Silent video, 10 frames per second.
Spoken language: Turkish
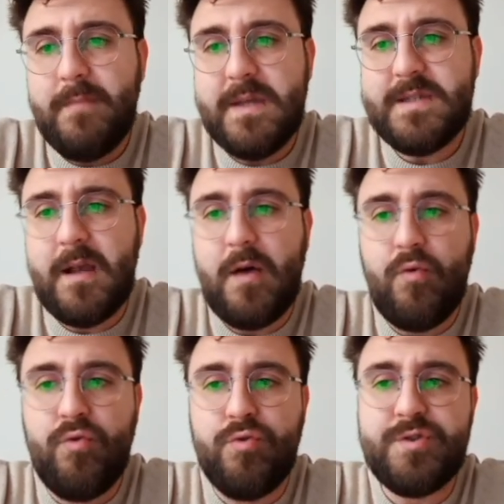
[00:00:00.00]
Mesela
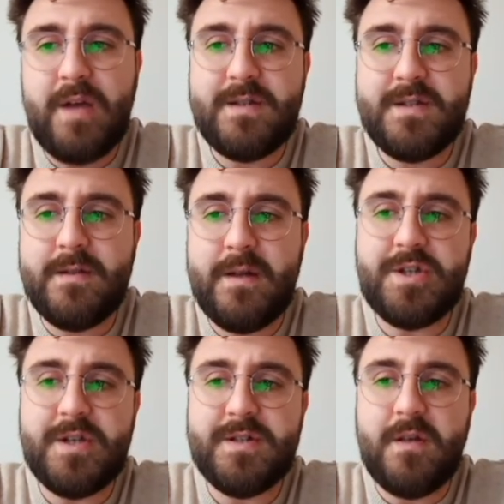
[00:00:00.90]
uluslar sınırlar
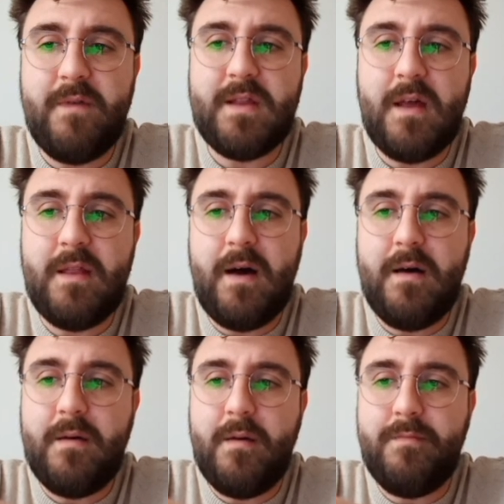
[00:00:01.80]
içerisinde vatan
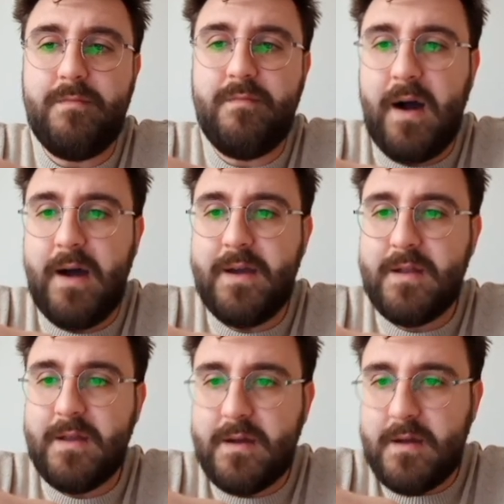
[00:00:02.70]
e,
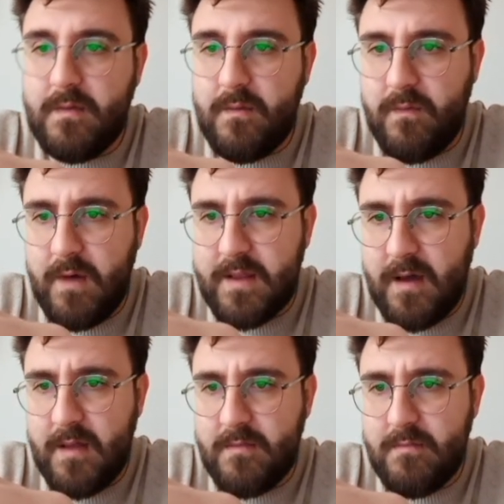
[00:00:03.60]
ayrılık,
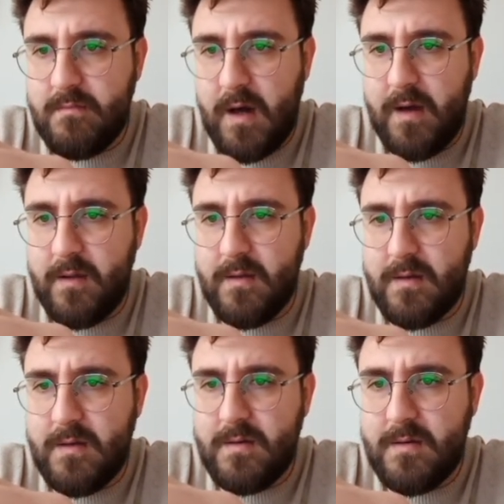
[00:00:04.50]
vatan
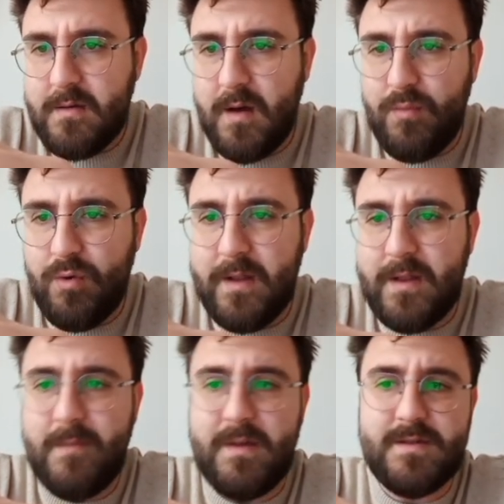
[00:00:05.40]
ayrılık kabul
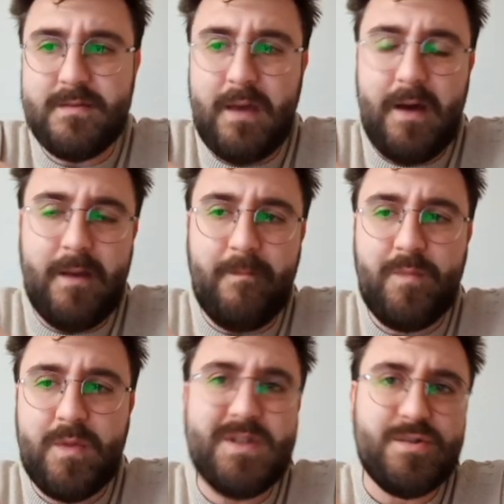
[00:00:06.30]
edilemez. Yani
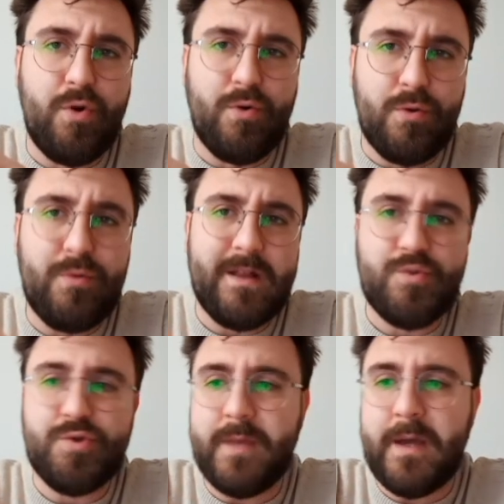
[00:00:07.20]
biz doğrultalım
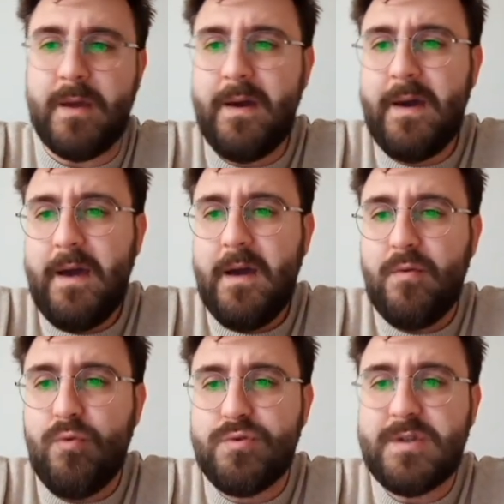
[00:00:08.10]
cümleyi.
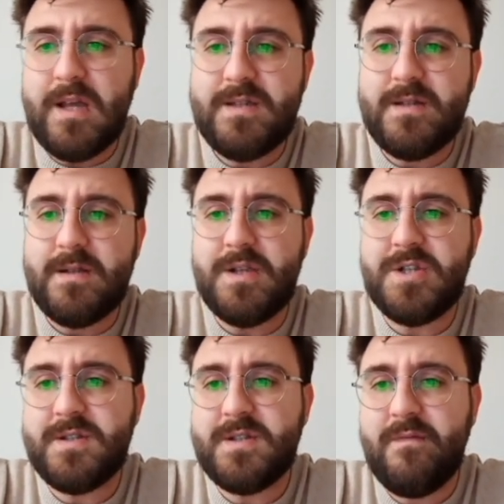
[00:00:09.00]
Ulusal sınırlar
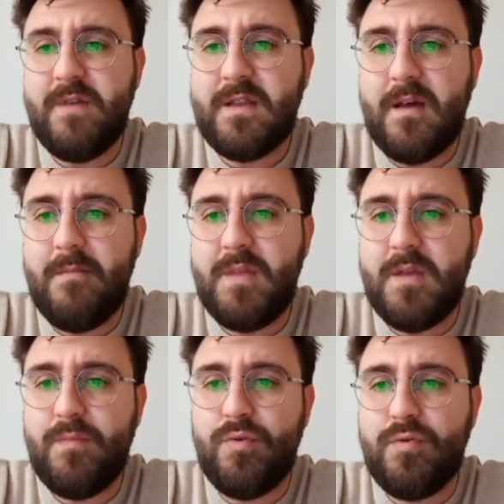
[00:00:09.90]
içerisinde vatan
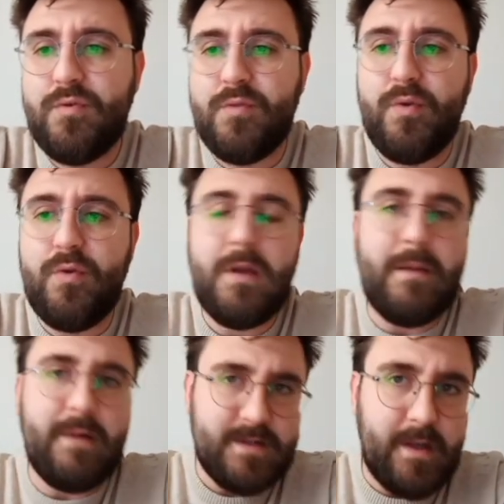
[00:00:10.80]
bir bütündür,
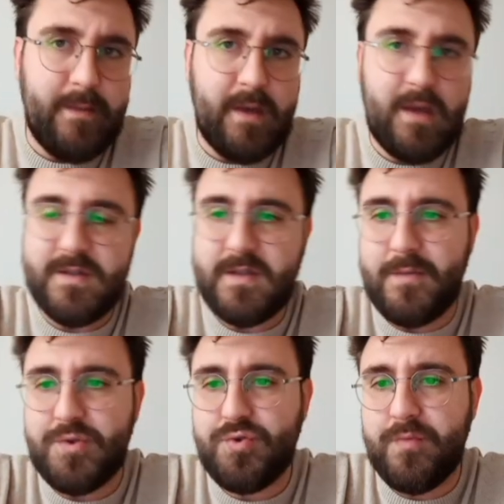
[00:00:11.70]
bölünemez demek
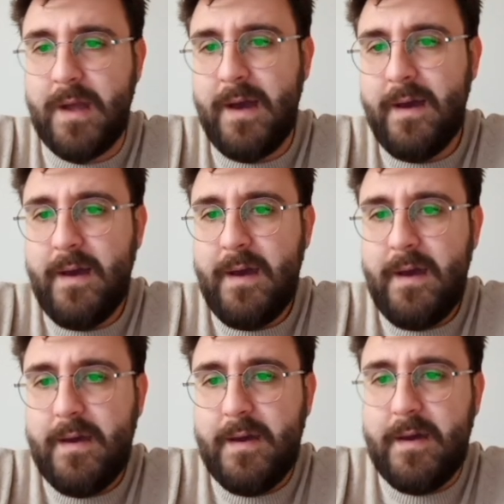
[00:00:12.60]
istemiş cümle.
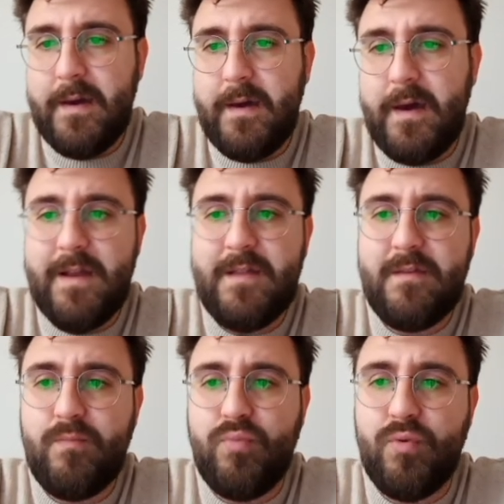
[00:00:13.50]
E,
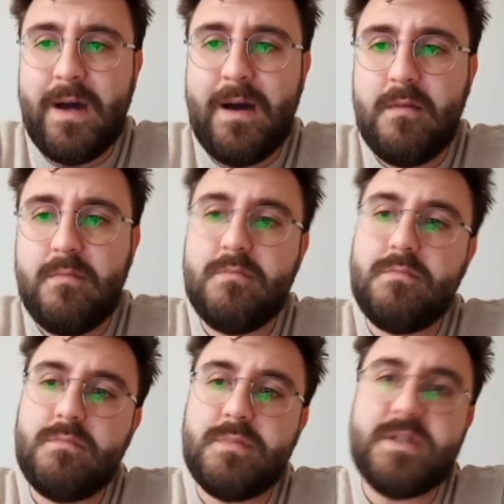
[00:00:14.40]
evet buna
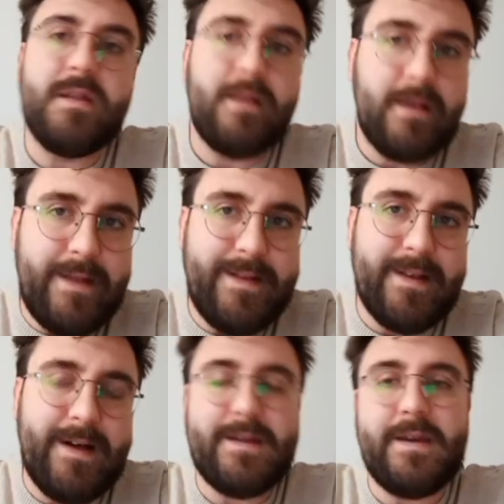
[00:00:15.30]

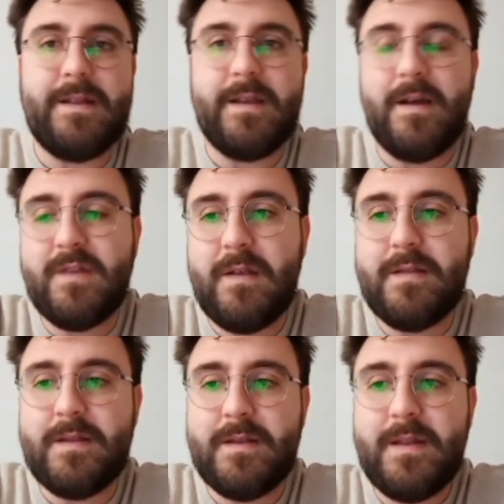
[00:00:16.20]
sinirlenirler itilaf
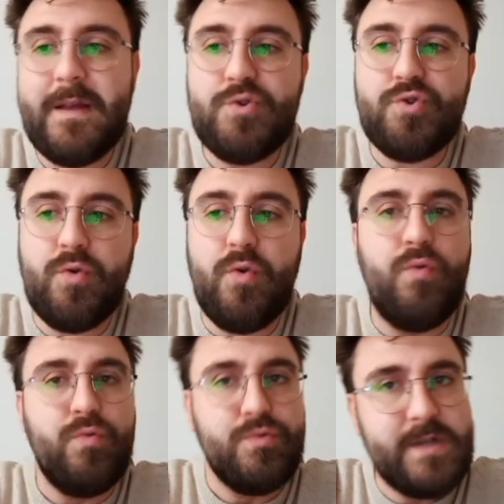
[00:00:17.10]
devletleri. Neden? Çünkü o
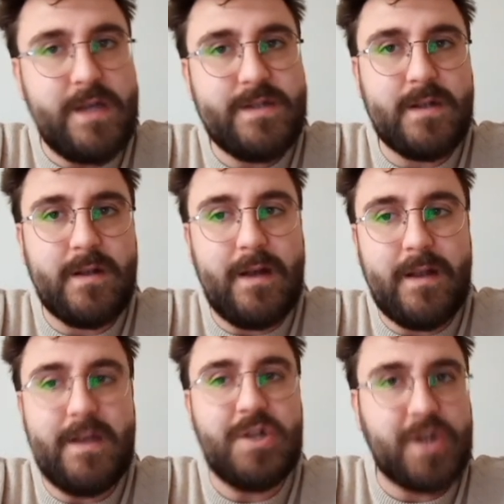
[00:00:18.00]
ulusal
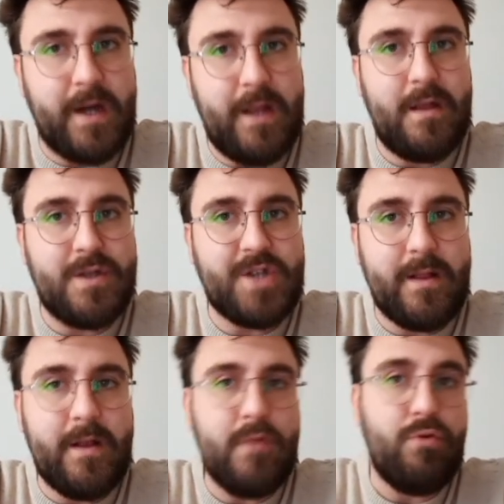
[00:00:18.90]
sınırlarda işgal
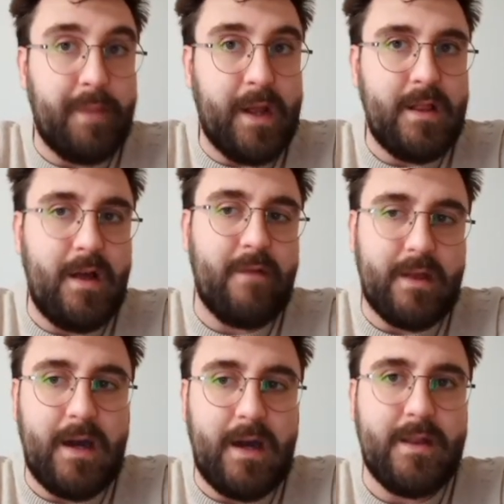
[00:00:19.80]
edilecekleri topraklar
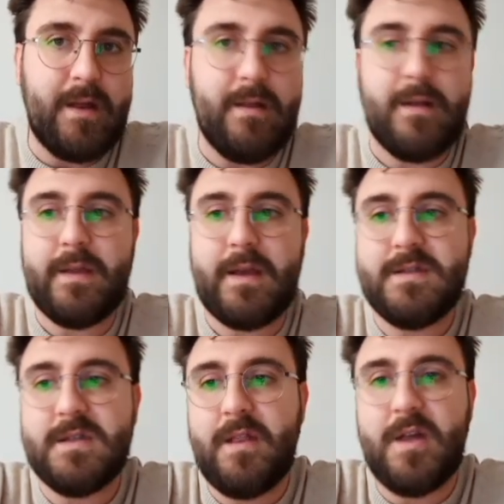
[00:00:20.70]
var. Kendi aralarında
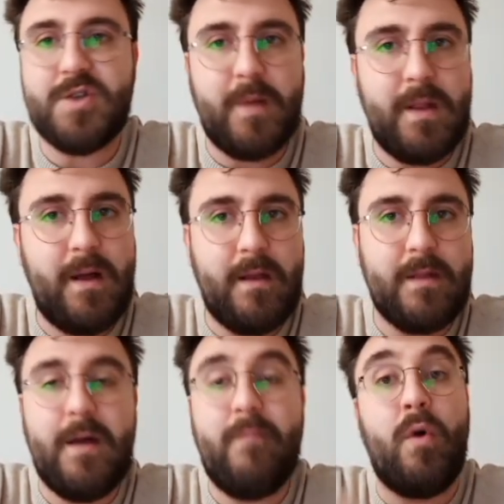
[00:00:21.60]
gizli anlaşmalarla
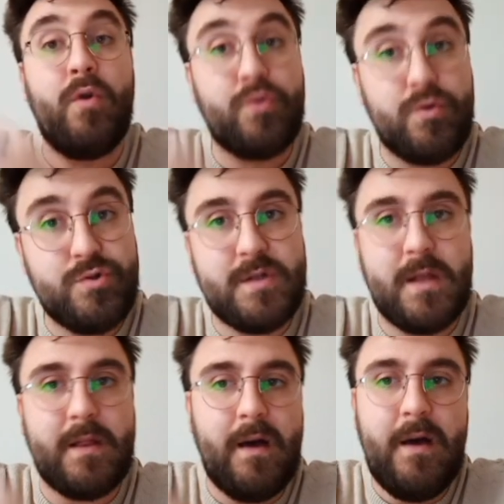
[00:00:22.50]
da
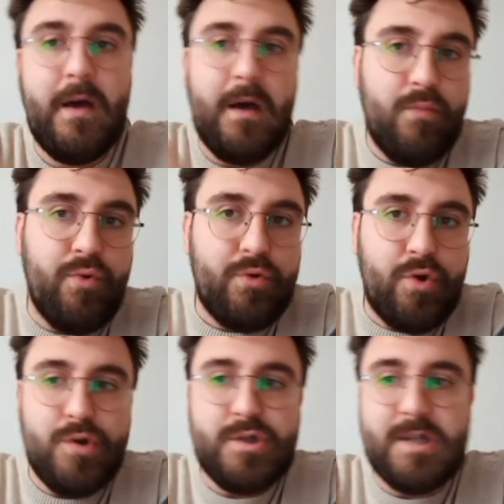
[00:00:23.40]
Mondros'ta da bunu
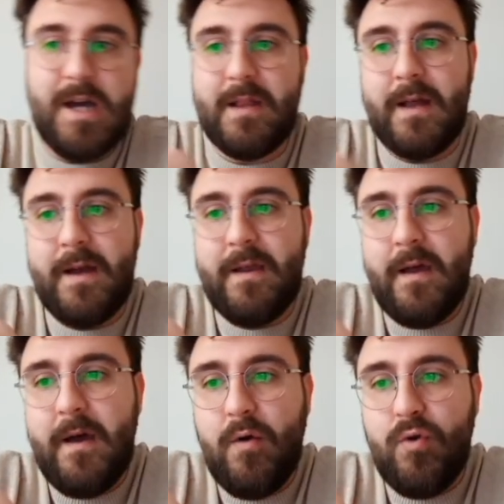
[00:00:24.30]
gösterdiler.
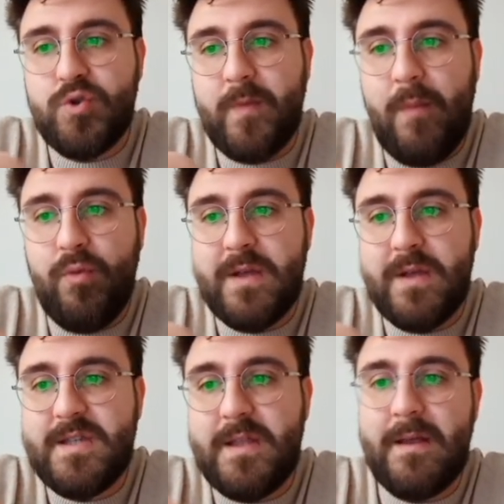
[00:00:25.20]
O zaman buna
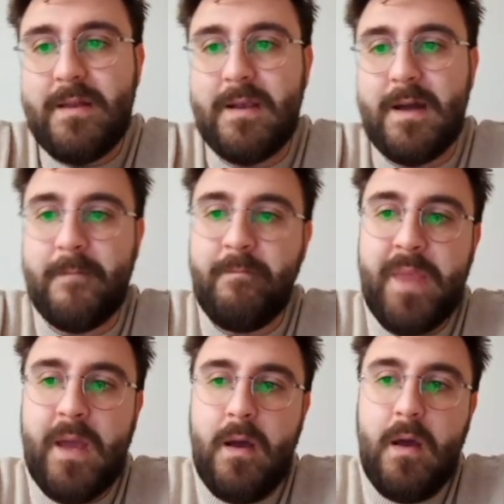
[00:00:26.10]
sinirlenirler
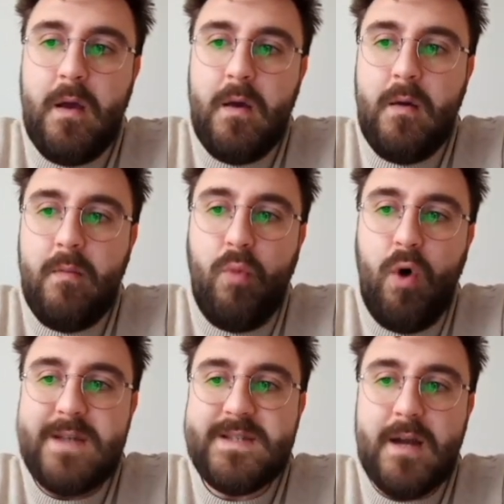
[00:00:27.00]

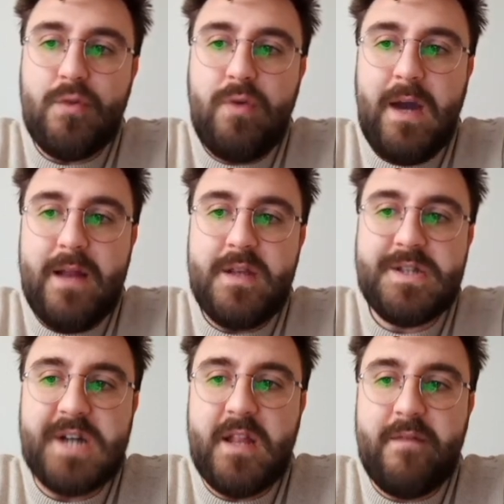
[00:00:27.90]
boğazlar dünya
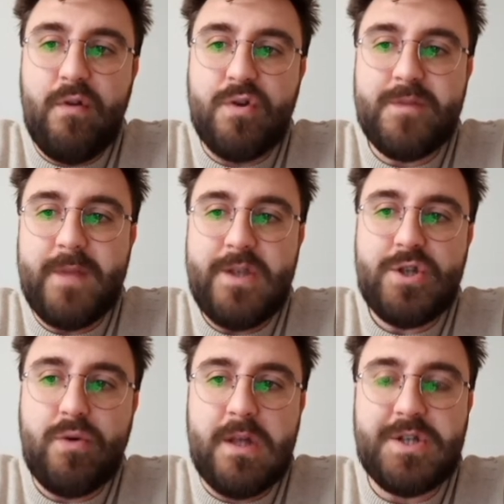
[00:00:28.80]
ticareti ve ulaşımına
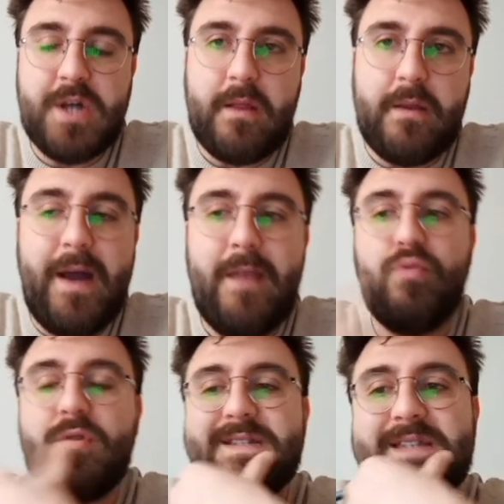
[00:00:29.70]
açık olacaktır. Yani
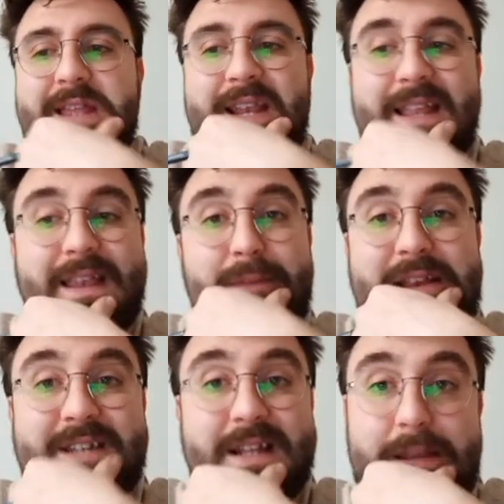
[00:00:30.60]
burada
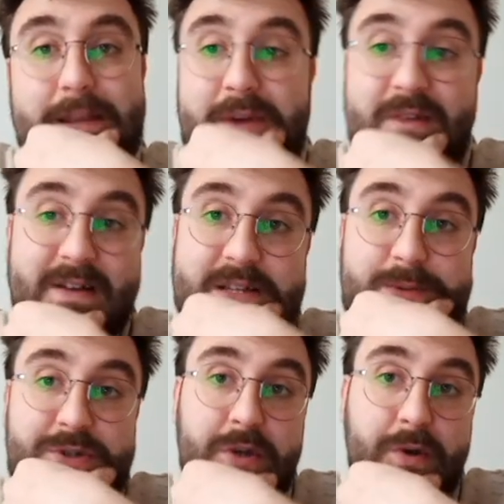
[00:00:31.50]
sinirlenebilecekleri pek fazla
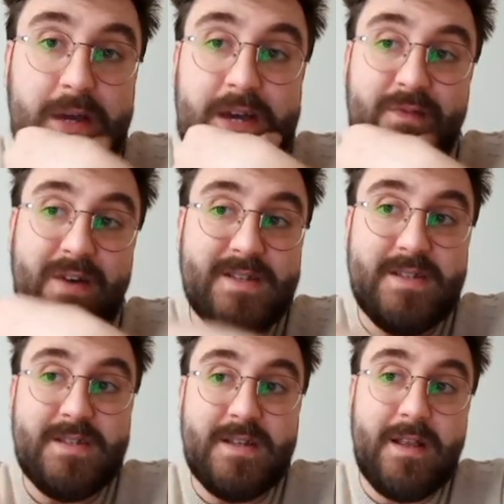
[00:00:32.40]
bir şey yok. En fazla
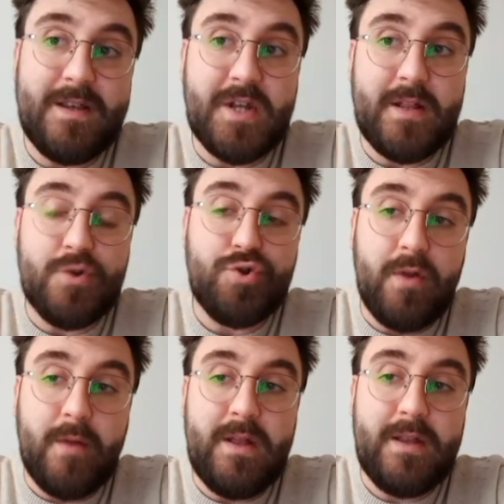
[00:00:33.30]
sinirlenecekleri şu
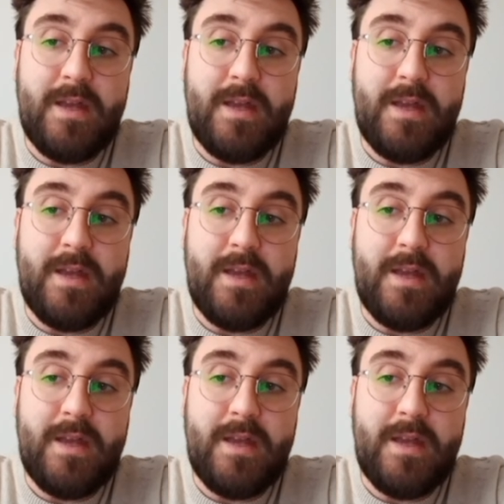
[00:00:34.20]
olabilir.